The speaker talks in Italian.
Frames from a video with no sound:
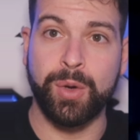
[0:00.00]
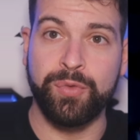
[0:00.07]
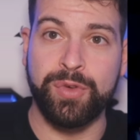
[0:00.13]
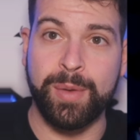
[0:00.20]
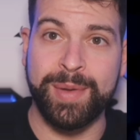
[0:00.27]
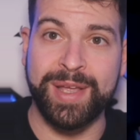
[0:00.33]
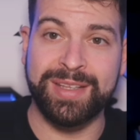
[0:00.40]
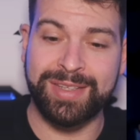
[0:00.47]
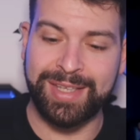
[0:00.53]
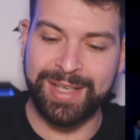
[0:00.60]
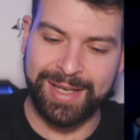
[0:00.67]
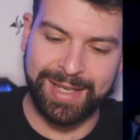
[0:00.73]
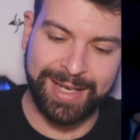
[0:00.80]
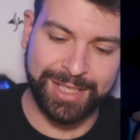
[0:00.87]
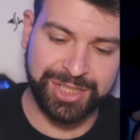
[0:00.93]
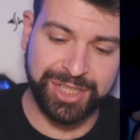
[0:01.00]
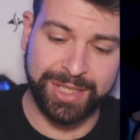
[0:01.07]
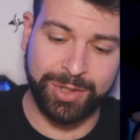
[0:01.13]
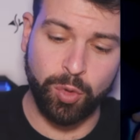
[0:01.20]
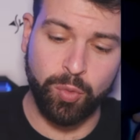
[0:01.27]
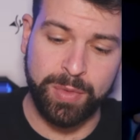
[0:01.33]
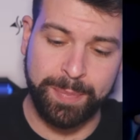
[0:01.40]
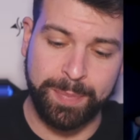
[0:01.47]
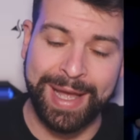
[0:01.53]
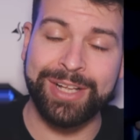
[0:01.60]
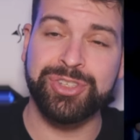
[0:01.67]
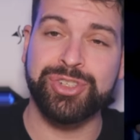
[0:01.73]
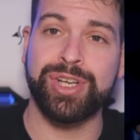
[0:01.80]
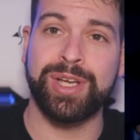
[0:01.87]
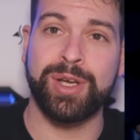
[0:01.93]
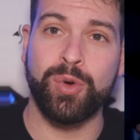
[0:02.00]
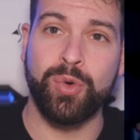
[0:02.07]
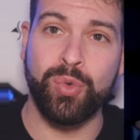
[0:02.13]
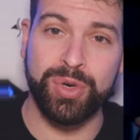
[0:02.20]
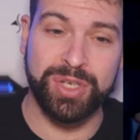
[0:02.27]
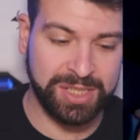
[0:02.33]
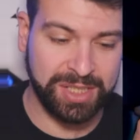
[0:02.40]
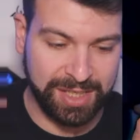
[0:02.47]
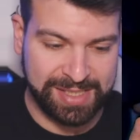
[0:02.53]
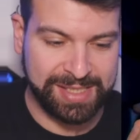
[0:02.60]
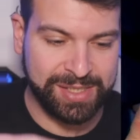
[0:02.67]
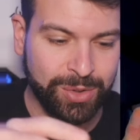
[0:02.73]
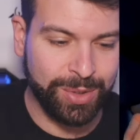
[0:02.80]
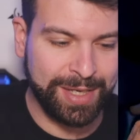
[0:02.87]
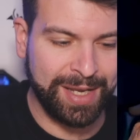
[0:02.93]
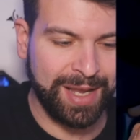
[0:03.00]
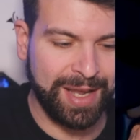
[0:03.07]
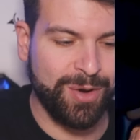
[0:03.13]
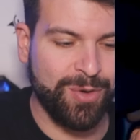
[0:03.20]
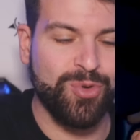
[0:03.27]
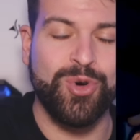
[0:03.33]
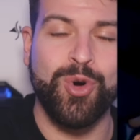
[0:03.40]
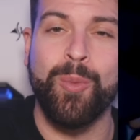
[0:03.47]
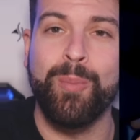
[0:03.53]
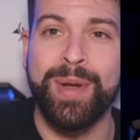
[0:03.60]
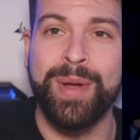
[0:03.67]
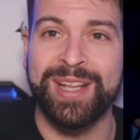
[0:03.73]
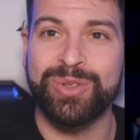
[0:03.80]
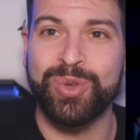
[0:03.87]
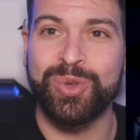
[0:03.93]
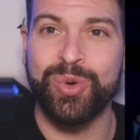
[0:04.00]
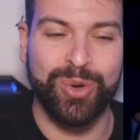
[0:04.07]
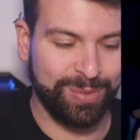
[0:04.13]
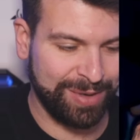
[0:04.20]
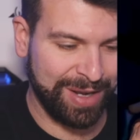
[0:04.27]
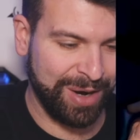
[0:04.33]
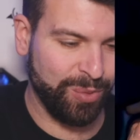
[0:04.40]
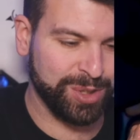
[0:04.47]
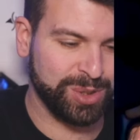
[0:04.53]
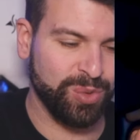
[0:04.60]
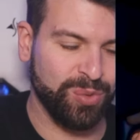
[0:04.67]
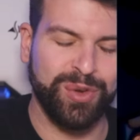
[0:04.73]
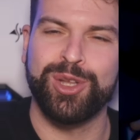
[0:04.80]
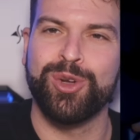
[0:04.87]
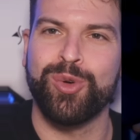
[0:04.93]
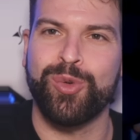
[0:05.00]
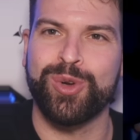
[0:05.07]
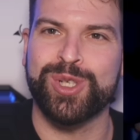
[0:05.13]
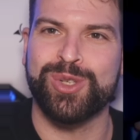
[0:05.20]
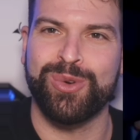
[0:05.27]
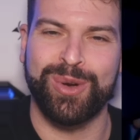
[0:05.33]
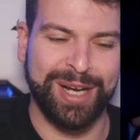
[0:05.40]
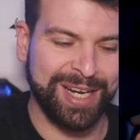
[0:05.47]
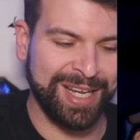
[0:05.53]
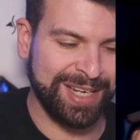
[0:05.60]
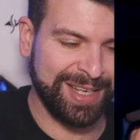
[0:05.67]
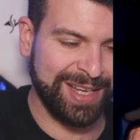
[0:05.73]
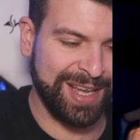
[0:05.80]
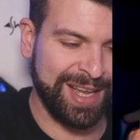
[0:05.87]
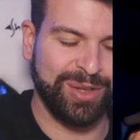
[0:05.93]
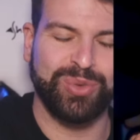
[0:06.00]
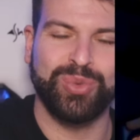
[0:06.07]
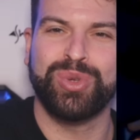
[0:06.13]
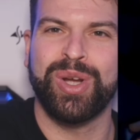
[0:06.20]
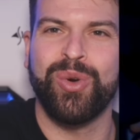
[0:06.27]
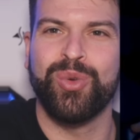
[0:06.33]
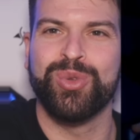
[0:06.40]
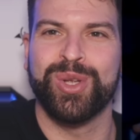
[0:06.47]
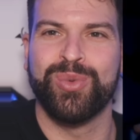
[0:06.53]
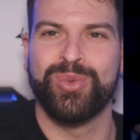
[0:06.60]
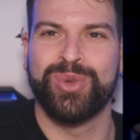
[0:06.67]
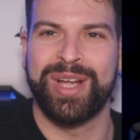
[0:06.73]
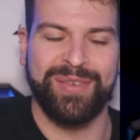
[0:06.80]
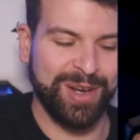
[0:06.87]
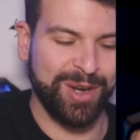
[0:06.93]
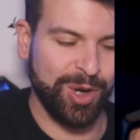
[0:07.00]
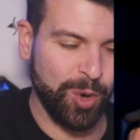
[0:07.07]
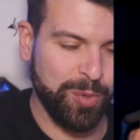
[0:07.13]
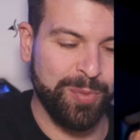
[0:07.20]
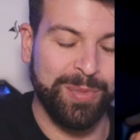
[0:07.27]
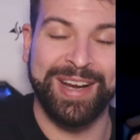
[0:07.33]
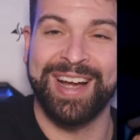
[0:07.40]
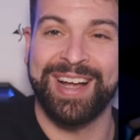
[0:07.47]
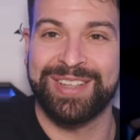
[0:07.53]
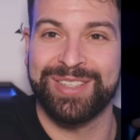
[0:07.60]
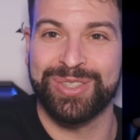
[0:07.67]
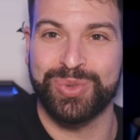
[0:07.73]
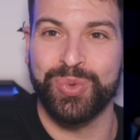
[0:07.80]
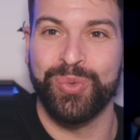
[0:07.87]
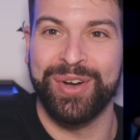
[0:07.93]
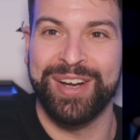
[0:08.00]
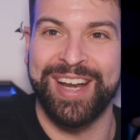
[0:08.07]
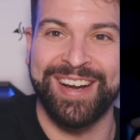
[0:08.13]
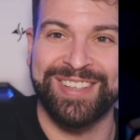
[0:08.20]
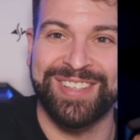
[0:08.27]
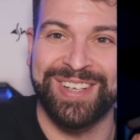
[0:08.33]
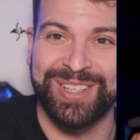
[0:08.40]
ovviamente lasciate un mi piace, un'iscrizione e un commento a questo video, a questo canale e a tutti i contenuti che vengono pubblicati su Nerd